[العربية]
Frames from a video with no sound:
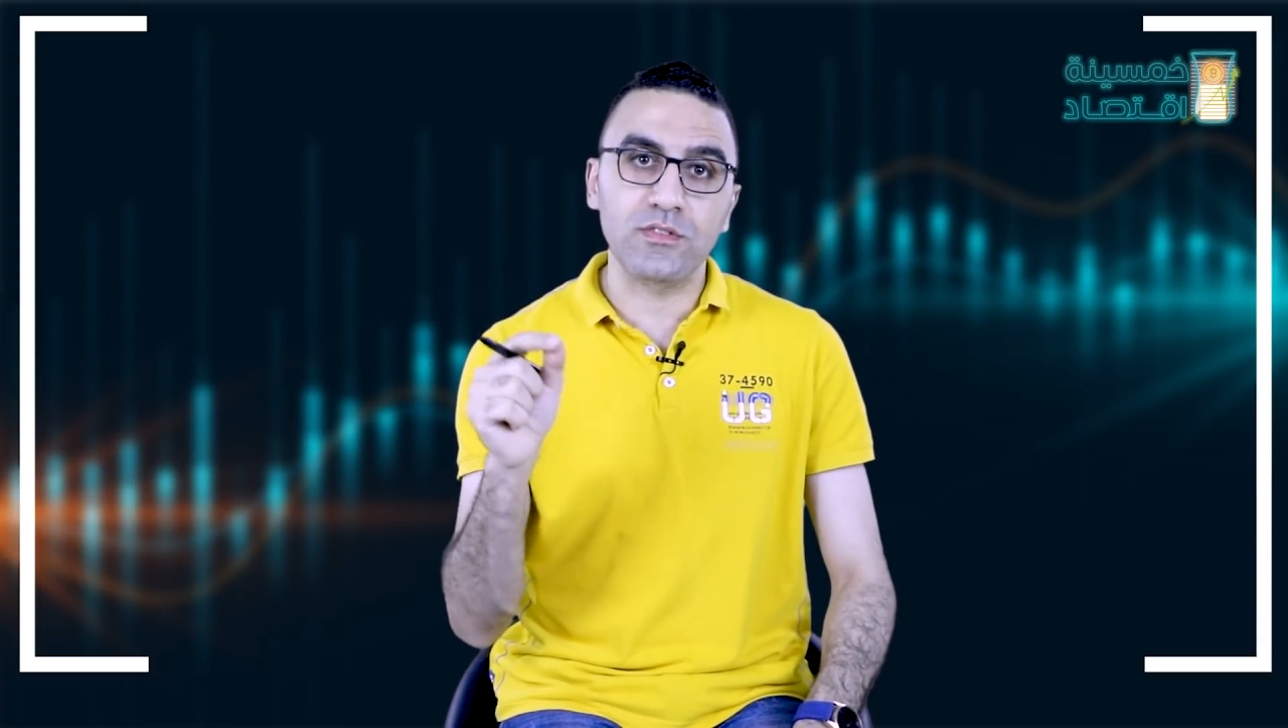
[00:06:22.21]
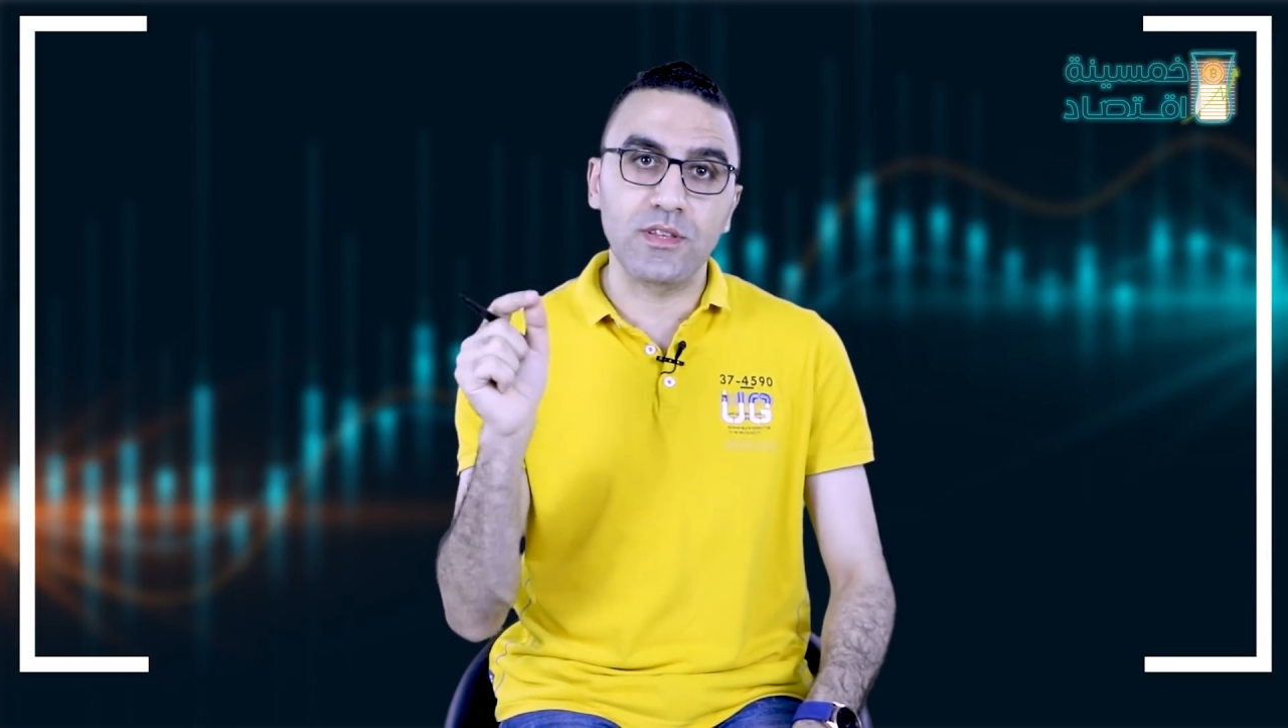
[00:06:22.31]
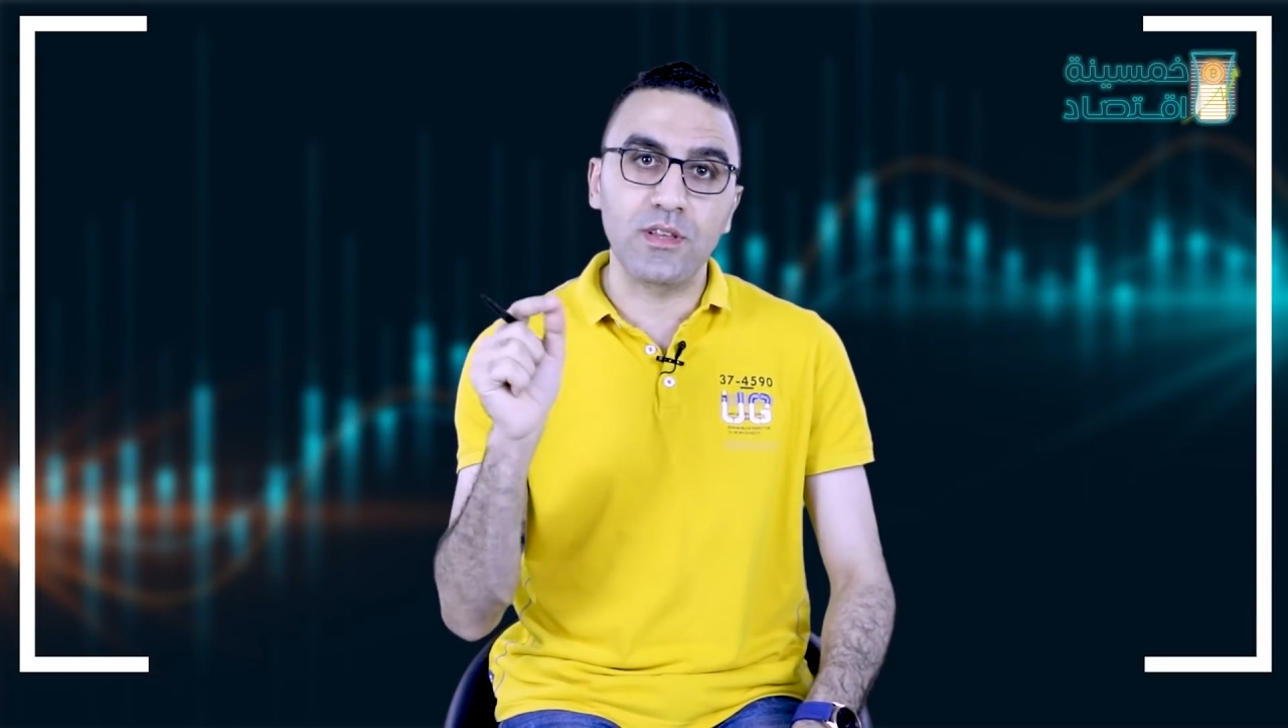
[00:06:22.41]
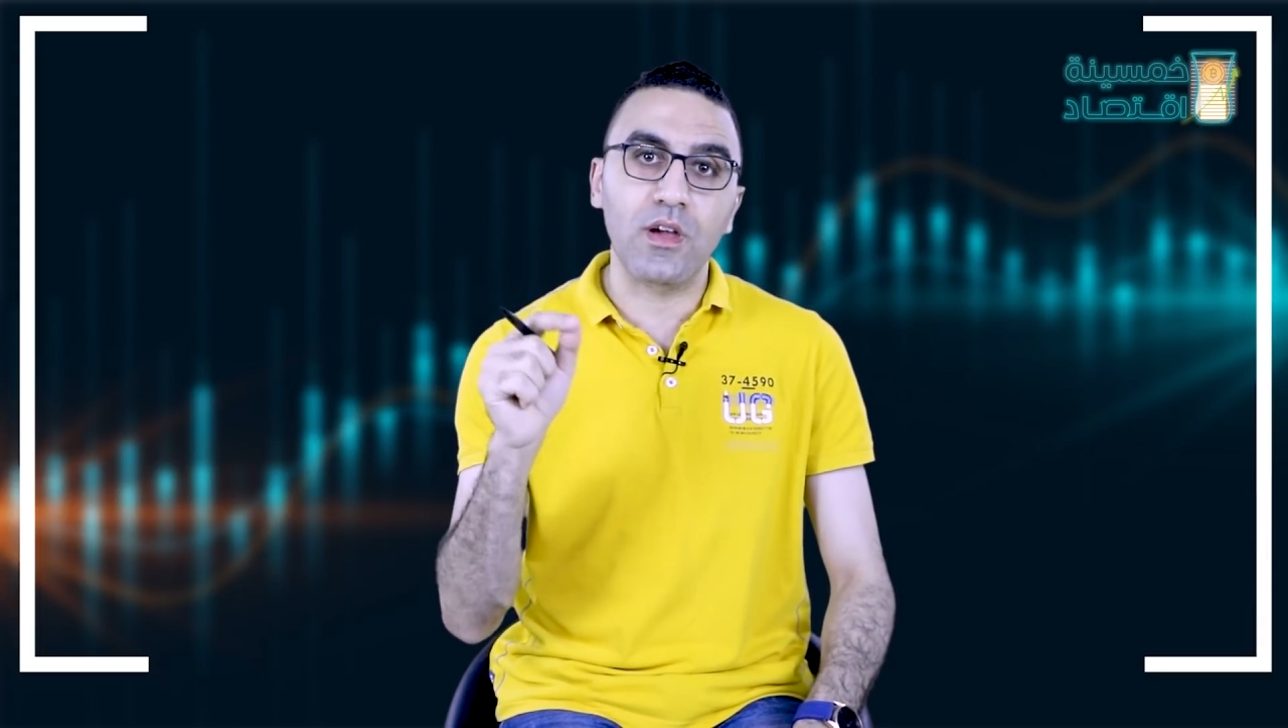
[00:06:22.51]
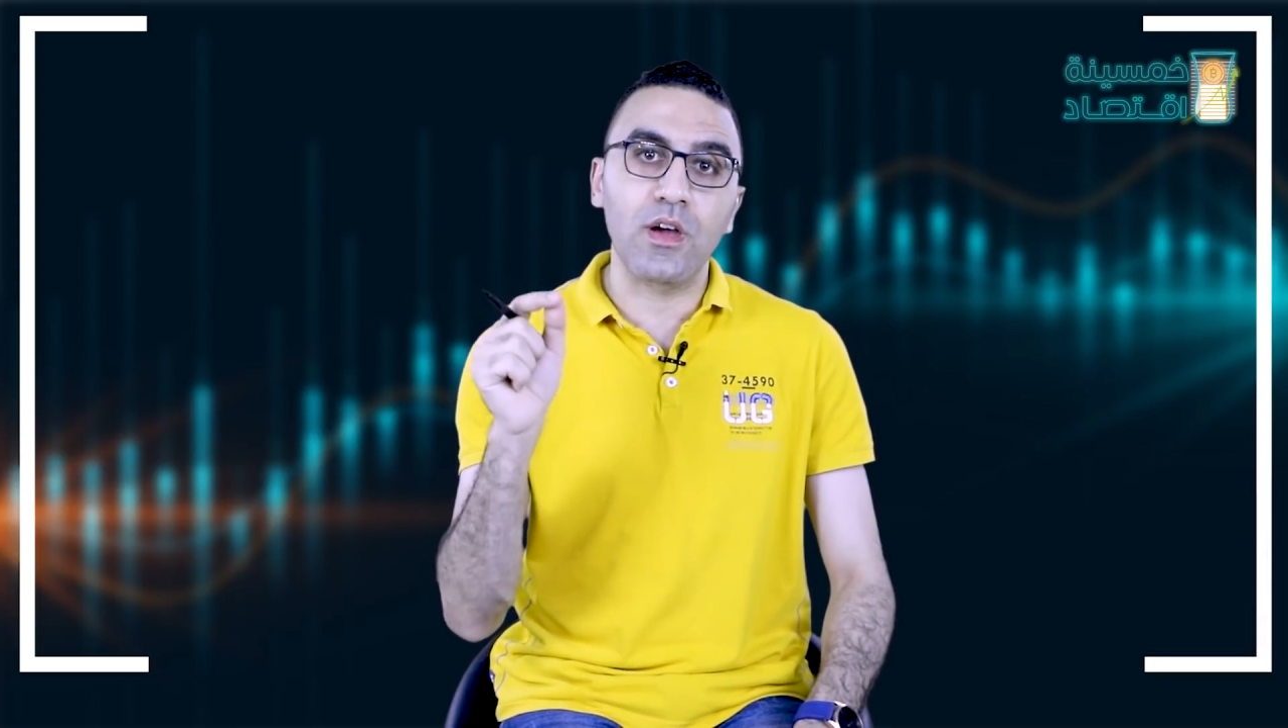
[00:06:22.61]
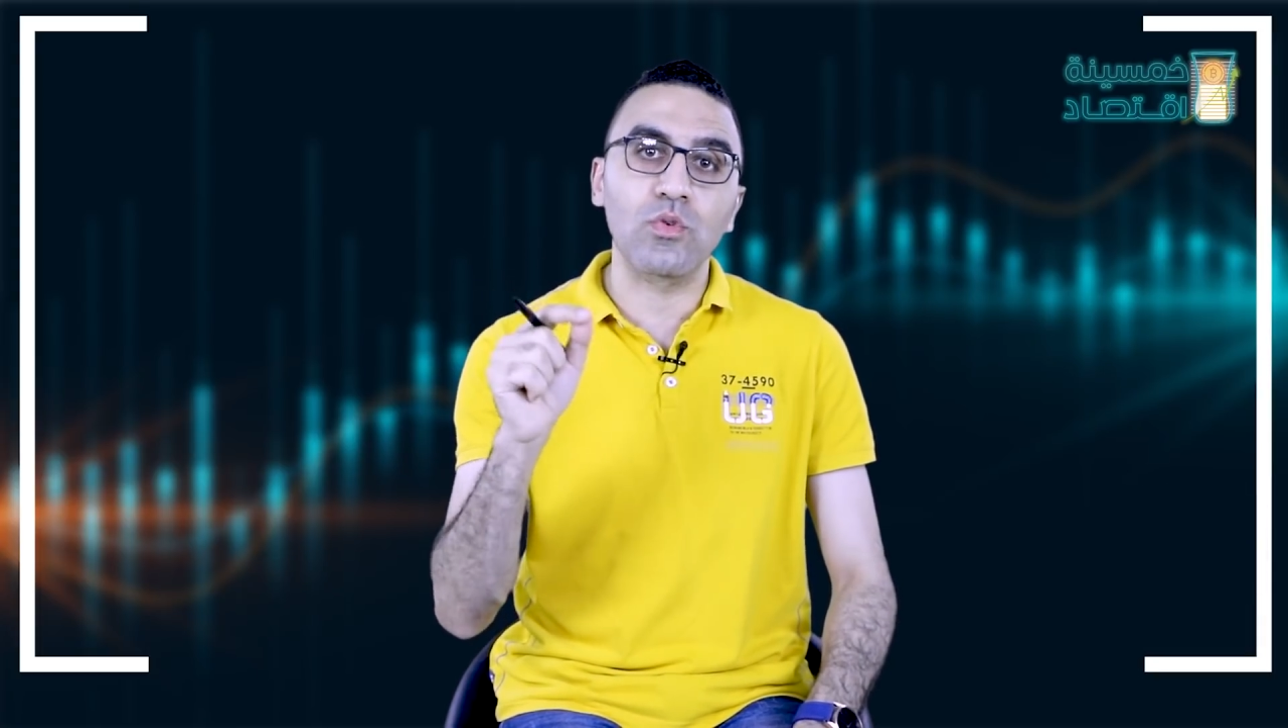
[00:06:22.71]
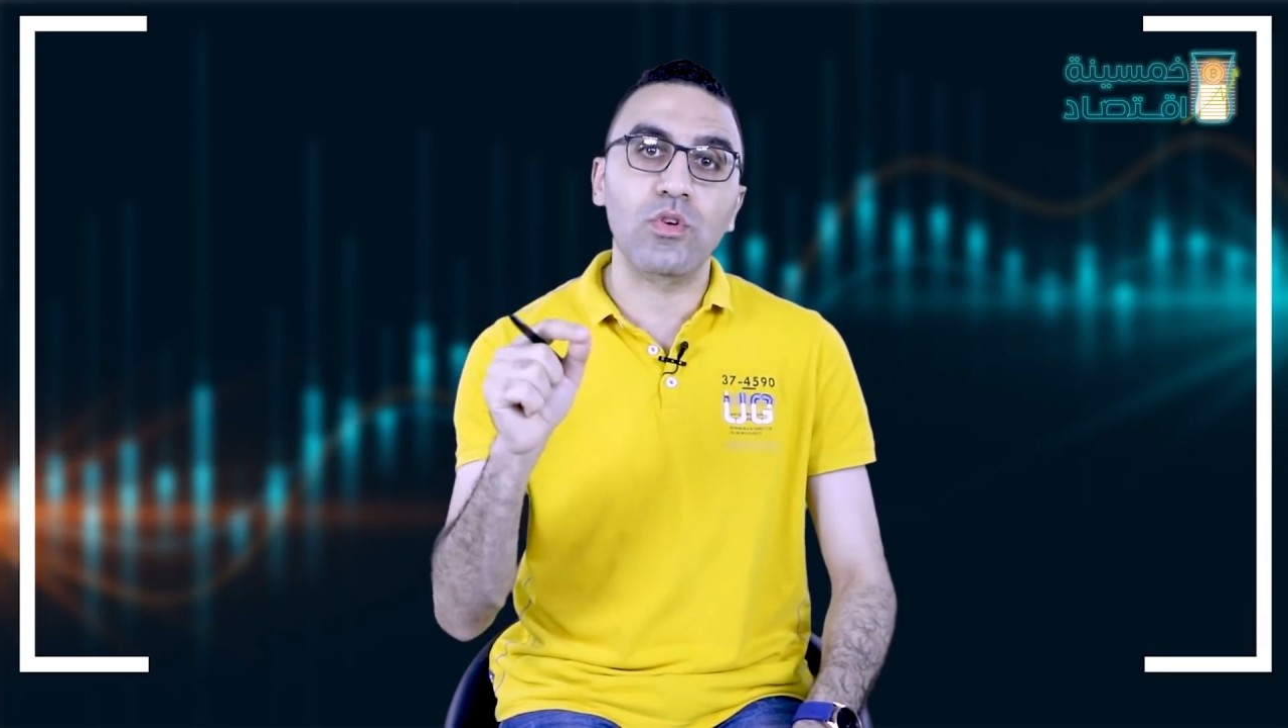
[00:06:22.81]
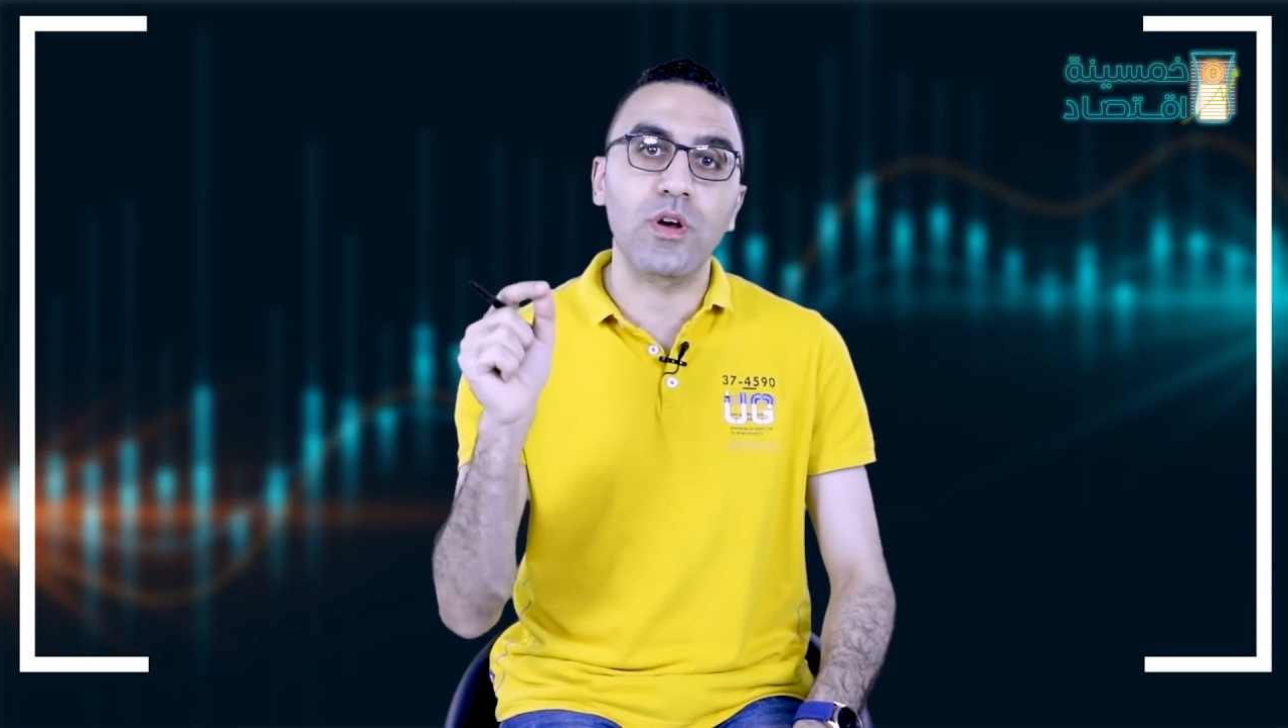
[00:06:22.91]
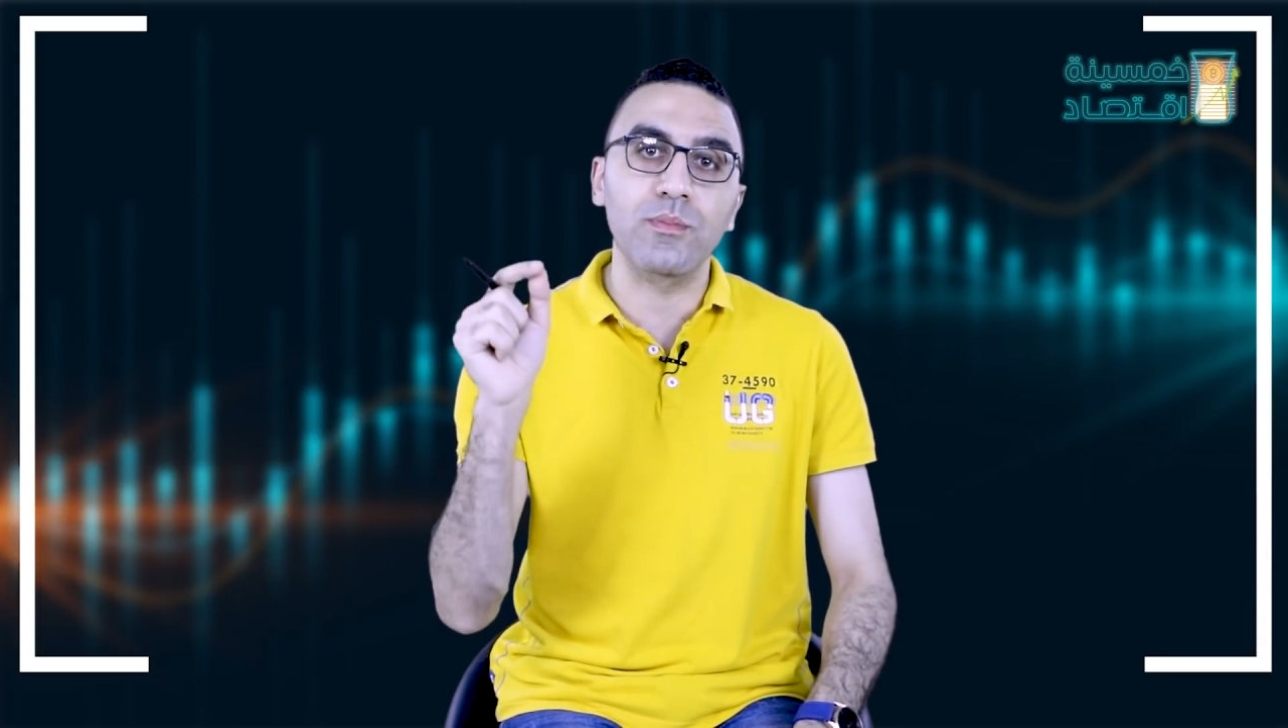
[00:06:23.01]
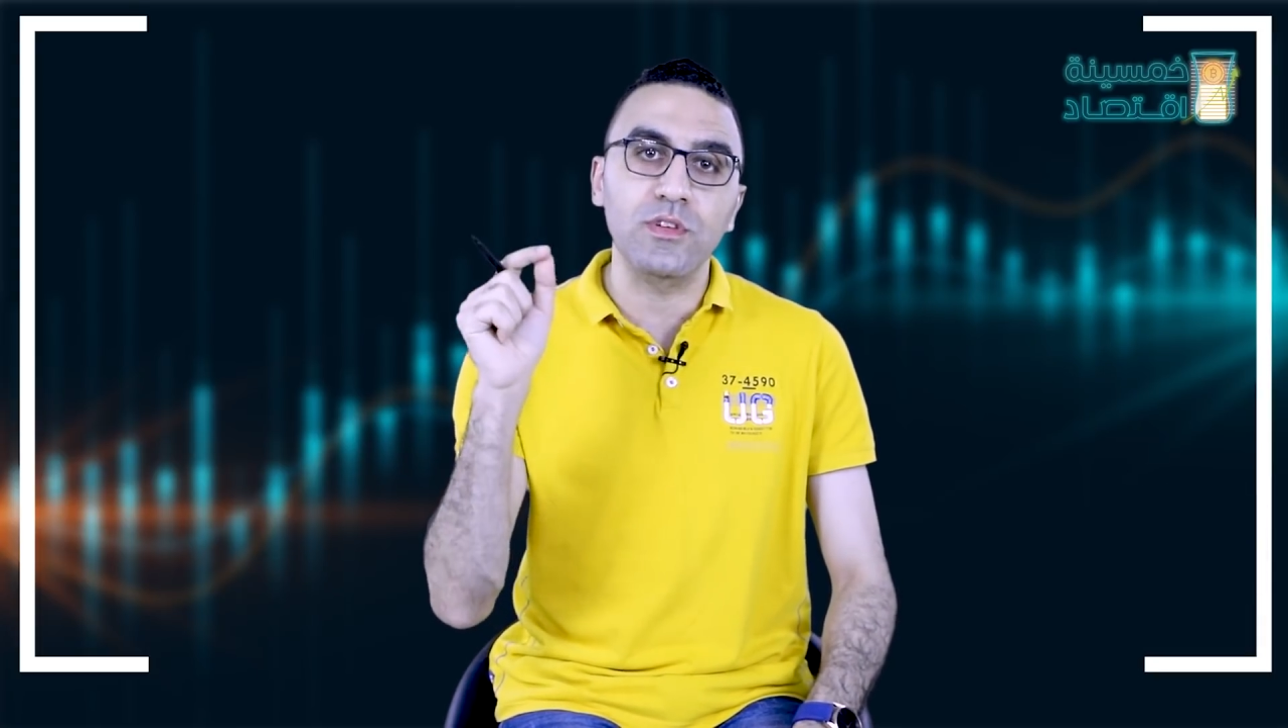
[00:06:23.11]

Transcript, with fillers: صدر قانون رقم